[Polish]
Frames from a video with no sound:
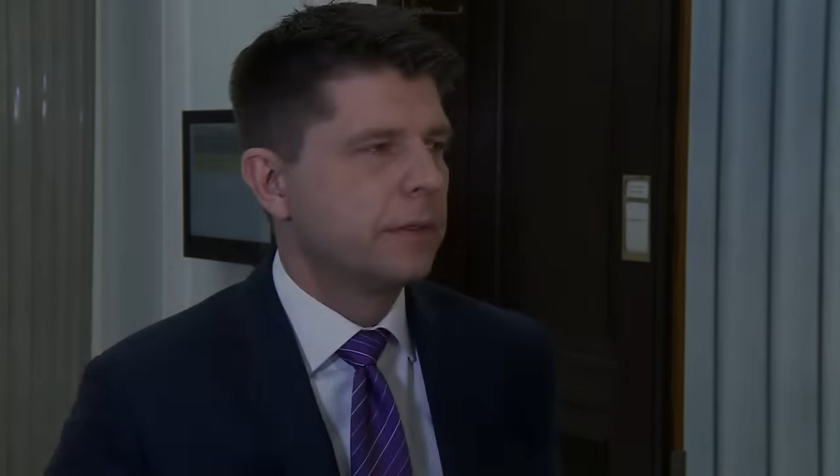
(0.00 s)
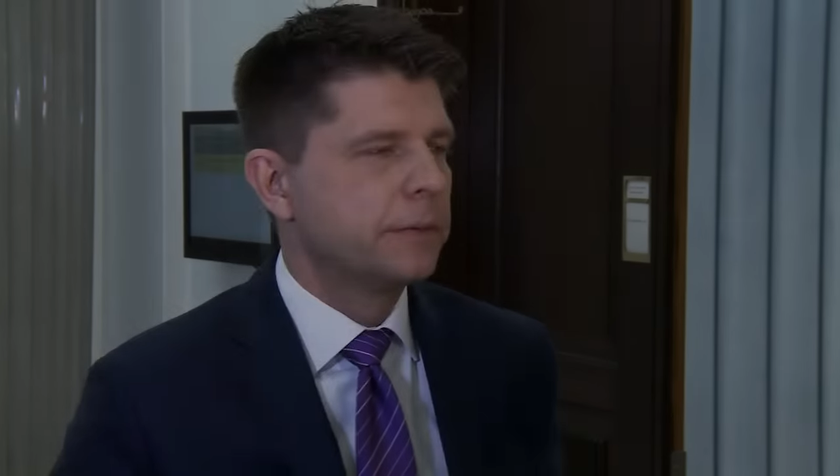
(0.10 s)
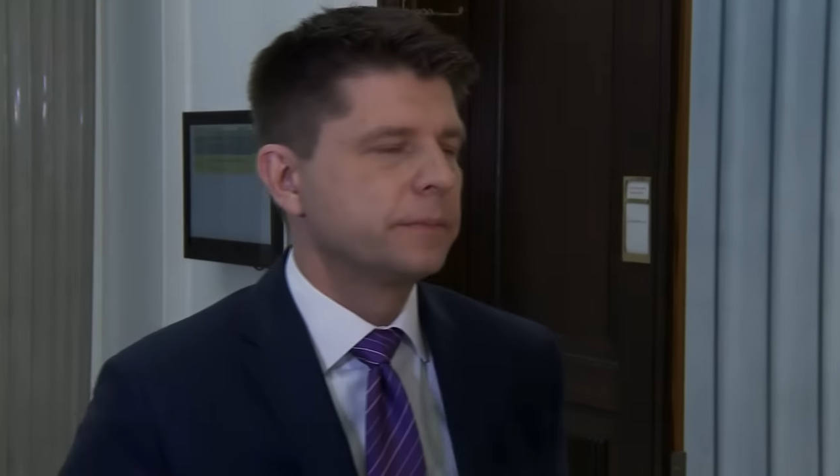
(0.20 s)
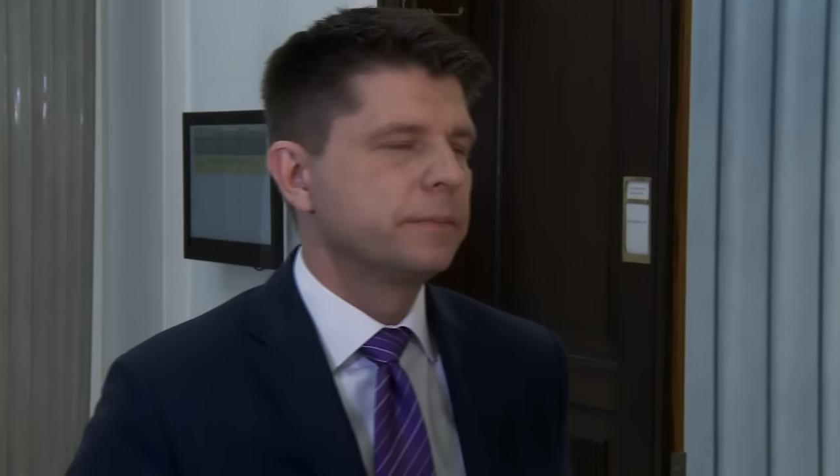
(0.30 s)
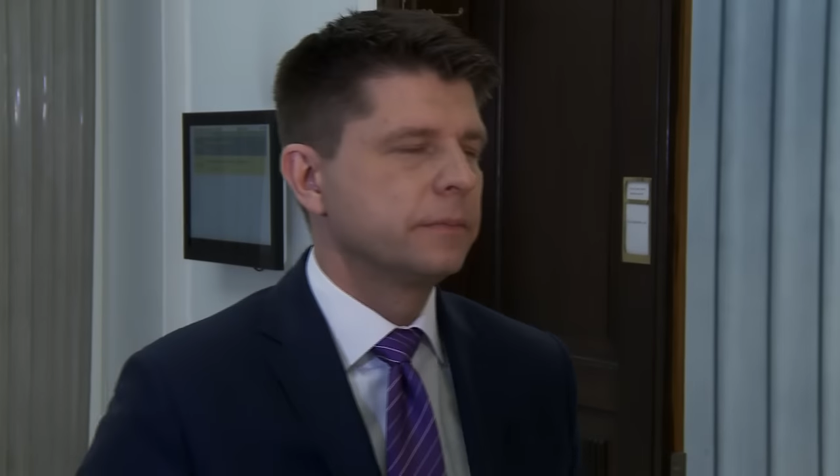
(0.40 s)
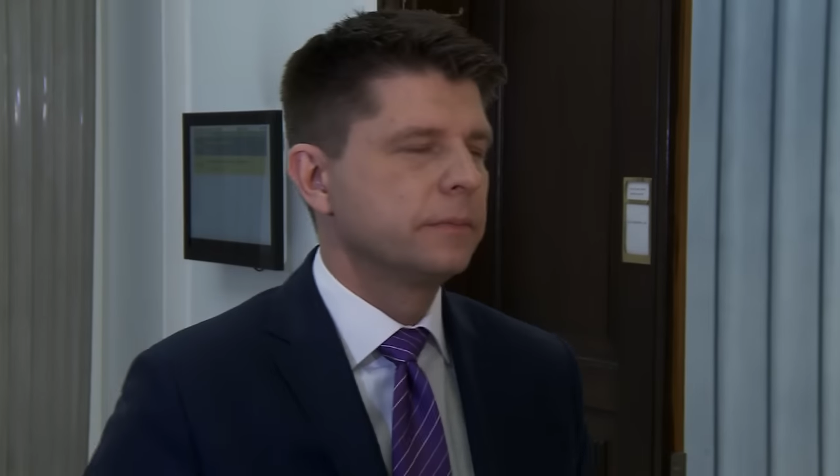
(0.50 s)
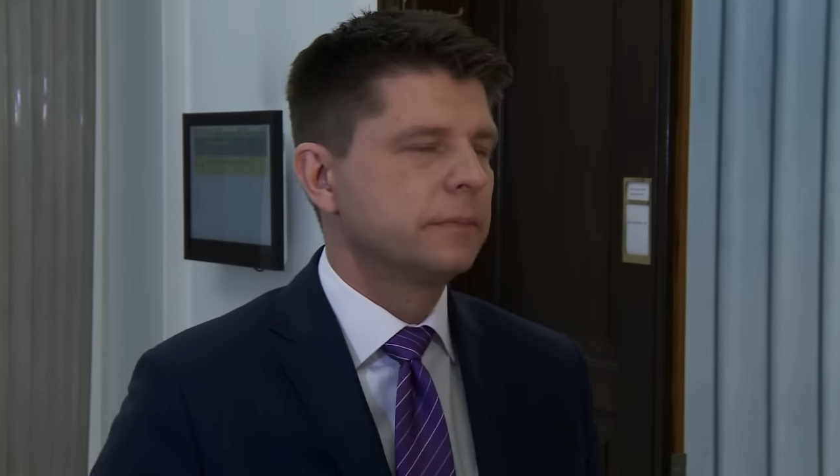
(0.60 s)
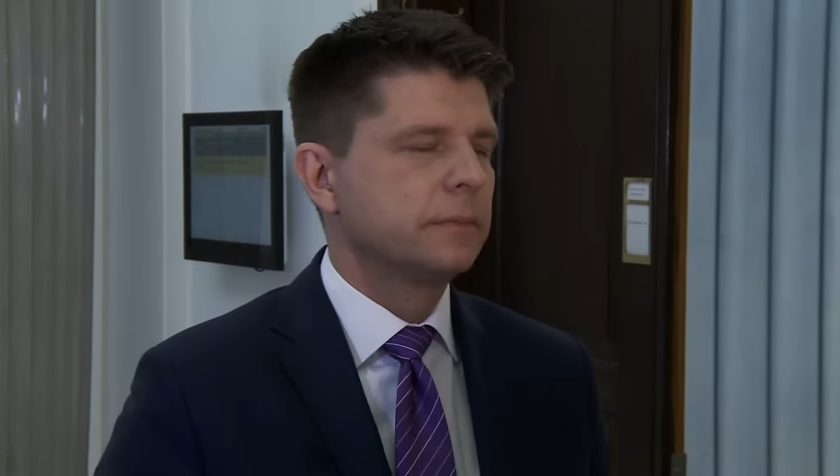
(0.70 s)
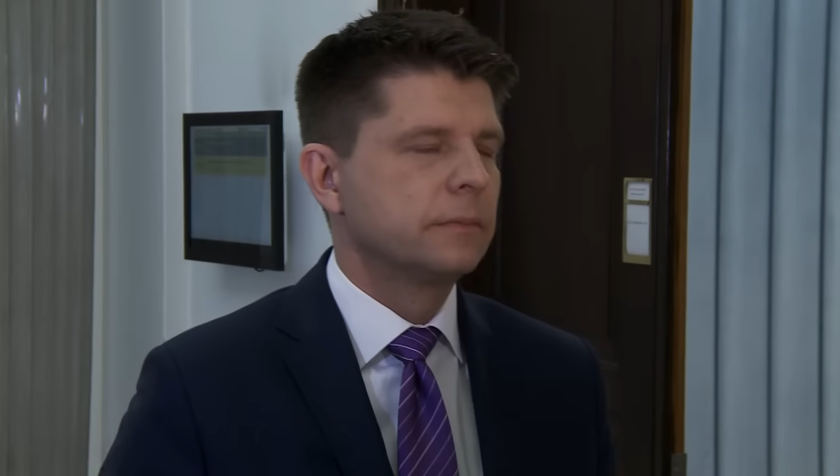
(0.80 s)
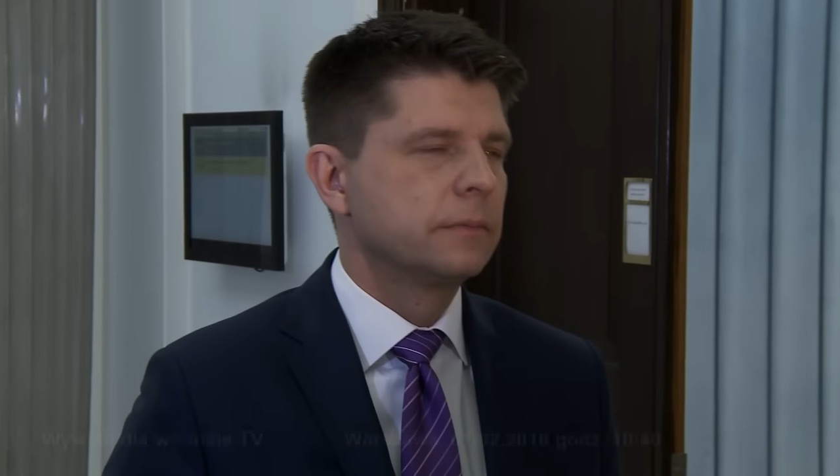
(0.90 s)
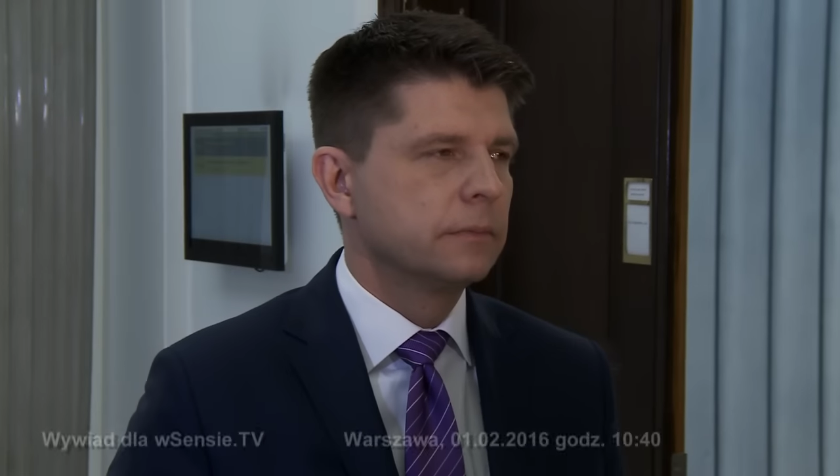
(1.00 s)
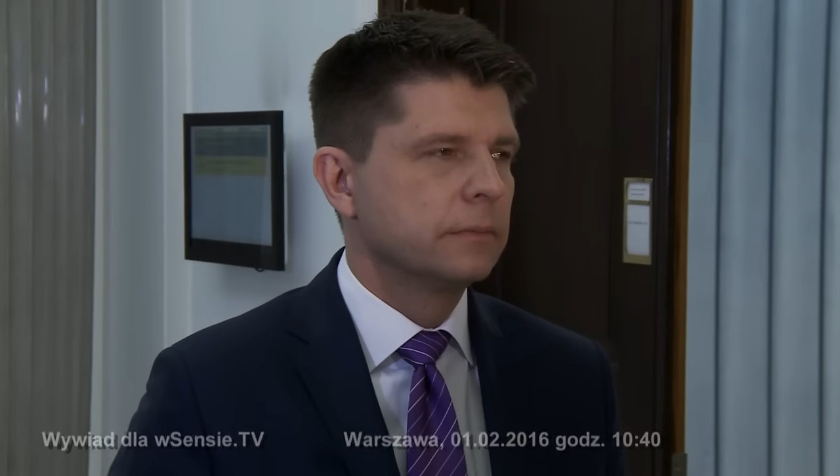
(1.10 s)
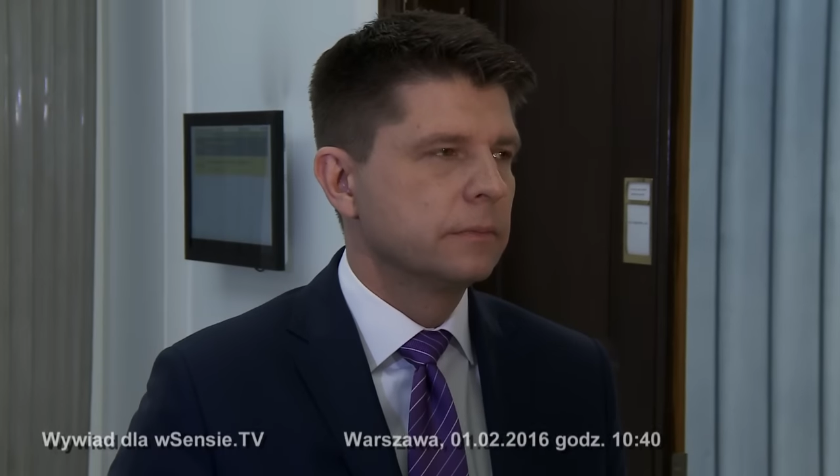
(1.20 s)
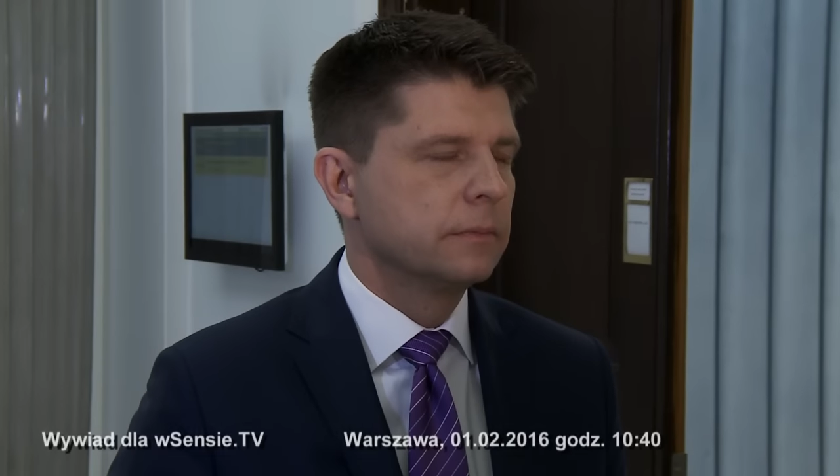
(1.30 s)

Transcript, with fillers: Przewodniczący, jak ocenia Pan ten